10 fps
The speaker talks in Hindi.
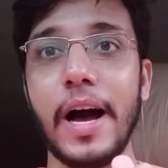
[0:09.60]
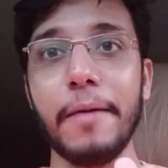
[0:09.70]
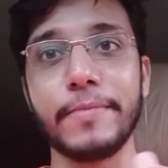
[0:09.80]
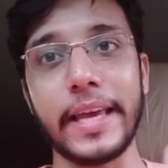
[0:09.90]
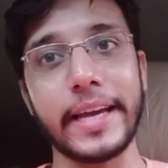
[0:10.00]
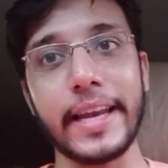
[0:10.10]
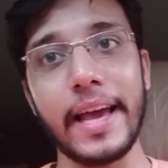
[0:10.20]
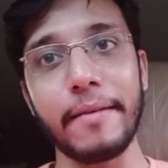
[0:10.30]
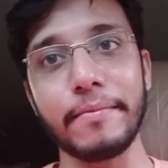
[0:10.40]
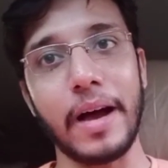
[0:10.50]
अब देखना
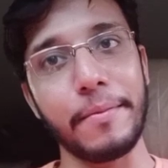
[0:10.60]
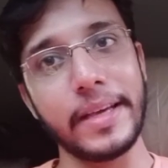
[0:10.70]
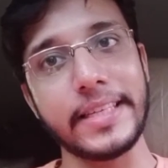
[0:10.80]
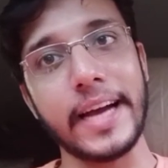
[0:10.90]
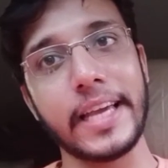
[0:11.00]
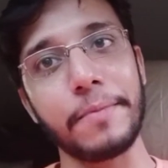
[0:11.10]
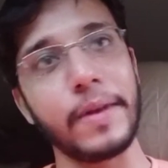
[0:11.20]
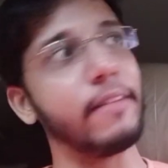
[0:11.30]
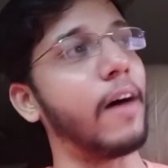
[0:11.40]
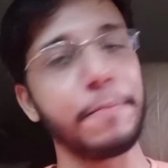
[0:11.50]
है हमें जाके
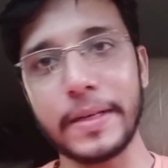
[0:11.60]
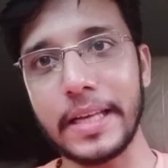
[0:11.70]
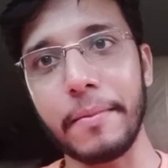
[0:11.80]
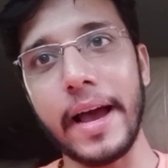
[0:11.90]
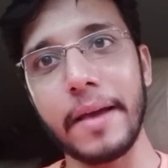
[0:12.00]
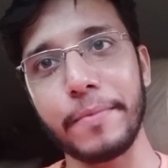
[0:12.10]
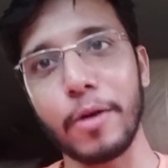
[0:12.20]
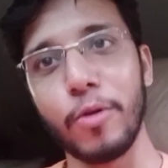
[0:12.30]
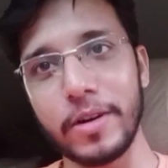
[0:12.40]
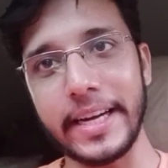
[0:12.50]
अपने वापस हम आए अपने
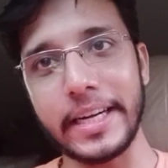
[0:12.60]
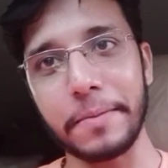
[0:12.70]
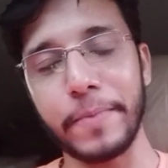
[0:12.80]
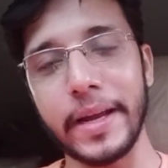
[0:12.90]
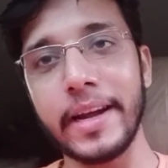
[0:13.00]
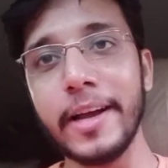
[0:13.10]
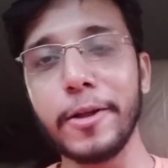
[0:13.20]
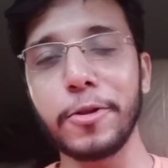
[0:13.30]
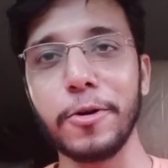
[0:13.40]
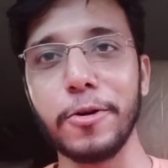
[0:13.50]
ओल्ड सेटअप पर
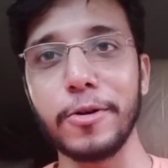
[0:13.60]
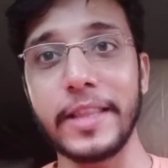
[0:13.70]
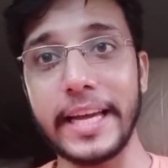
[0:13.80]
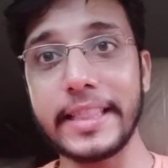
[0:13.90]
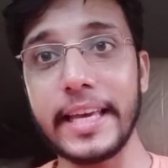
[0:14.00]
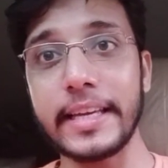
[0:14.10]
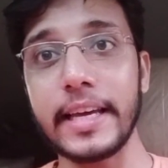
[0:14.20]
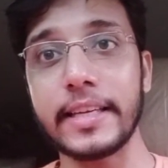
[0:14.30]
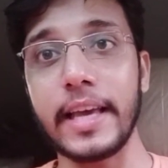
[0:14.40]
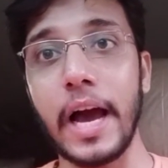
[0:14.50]
तो देखते हैं
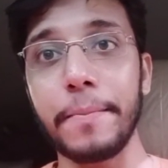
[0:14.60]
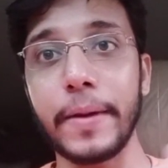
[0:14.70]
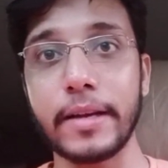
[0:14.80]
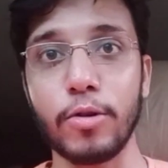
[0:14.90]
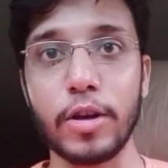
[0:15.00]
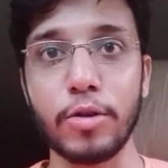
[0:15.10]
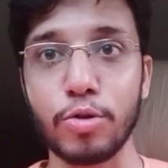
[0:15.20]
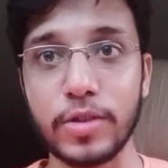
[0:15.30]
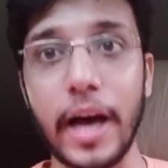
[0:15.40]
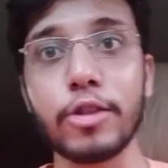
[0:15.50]
कि यहाँ पे कोई
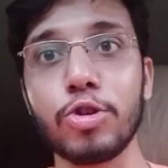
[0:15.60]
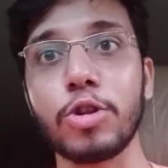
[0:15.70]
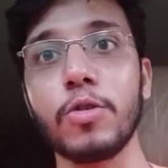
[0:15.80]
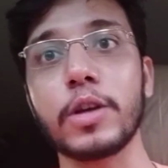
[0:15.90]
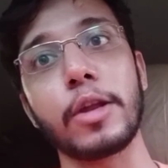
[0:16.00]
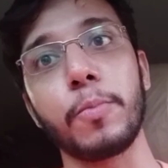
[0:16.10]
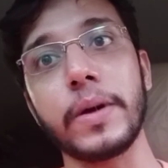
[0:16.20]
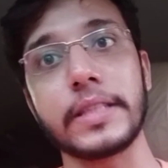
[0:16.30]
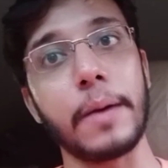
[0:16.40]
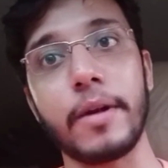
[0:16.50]
नुकसान तो नहीं हुआ कि ऊपर
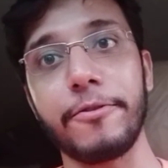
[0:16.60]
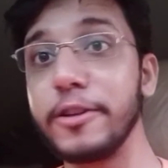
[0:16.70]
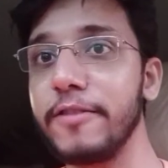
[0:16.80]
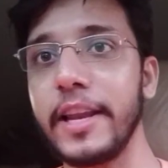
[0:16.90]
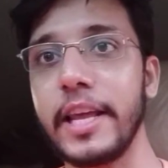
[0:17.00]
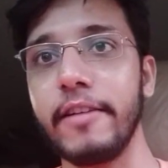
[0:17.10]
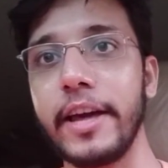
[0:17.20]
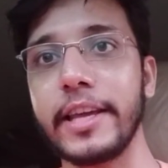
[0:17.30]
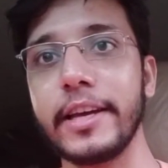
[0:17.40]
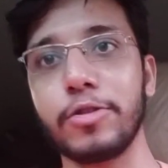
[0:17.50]
जैबरा फिंच वाली
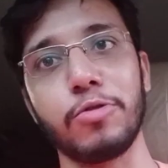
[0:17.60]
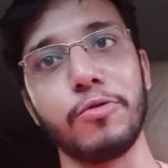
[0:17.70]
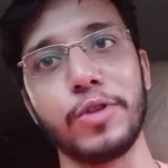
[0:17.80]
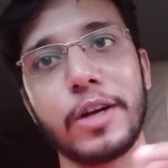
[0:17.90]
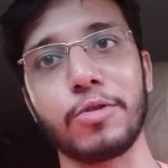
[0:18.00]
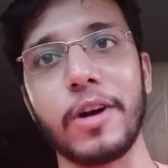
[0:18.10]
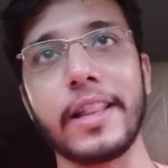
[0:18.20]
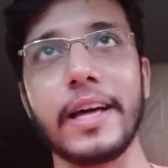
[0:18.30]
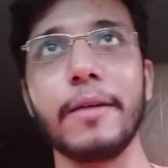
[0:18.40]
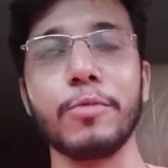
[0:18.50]
अवेरी है तो उधर थोड़ा
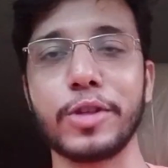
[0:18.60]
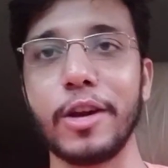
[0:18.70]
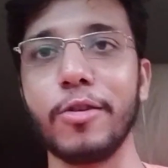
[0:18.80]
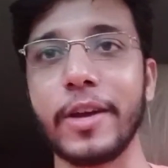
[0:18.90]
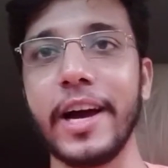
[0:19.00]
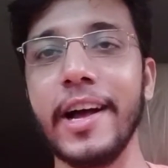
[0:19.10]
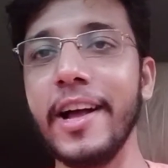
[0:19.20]
सा मुश्किल हो गया